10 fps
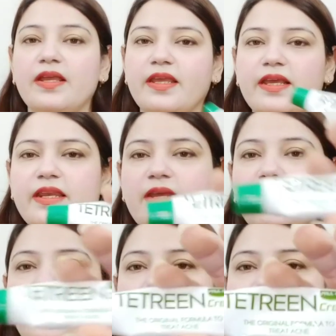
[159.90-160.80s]
ये
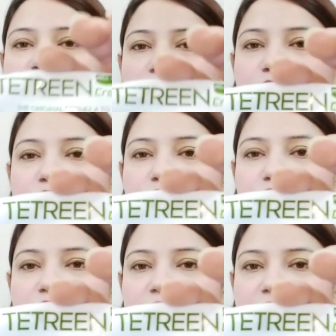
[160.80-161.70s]
क्रीम आप ज़रूर
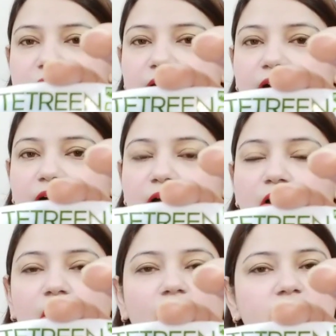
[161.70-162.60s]
यूज़ कीजिएगा
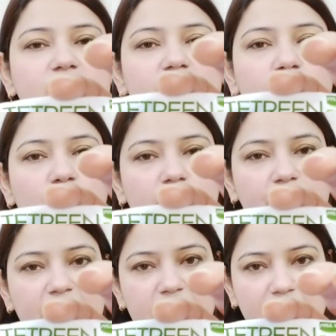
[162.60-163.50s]
और इसके कोई
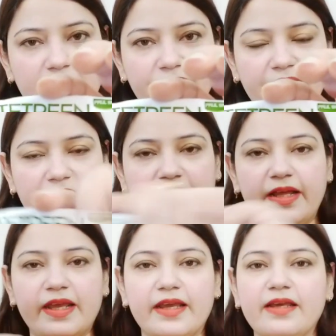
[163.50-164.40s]
भी साइड इफ़ेक्ट
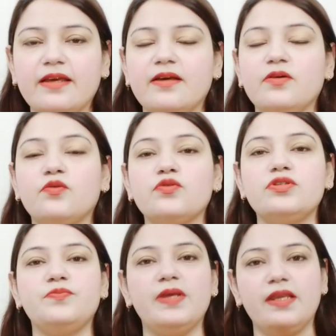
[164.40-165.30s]
नहीं है
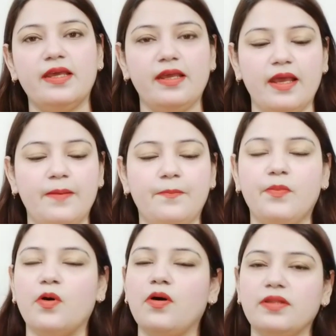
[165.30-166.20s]
कुछ भी नहीं है
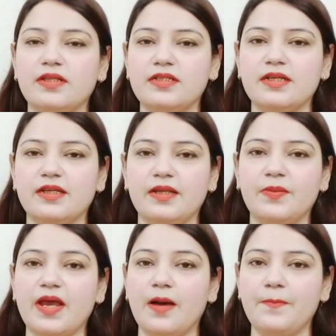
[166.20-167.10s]
बहुत अच्छी
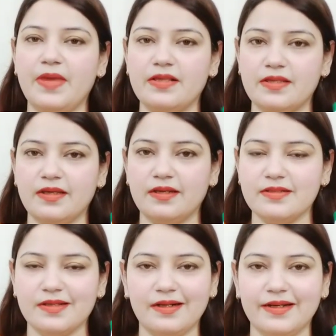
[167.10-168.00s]
क्रीम है अमेजिंग
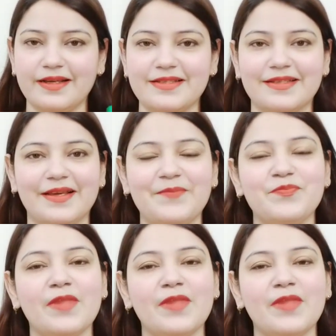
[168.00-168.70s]
रिज़ल्ट हैं इसके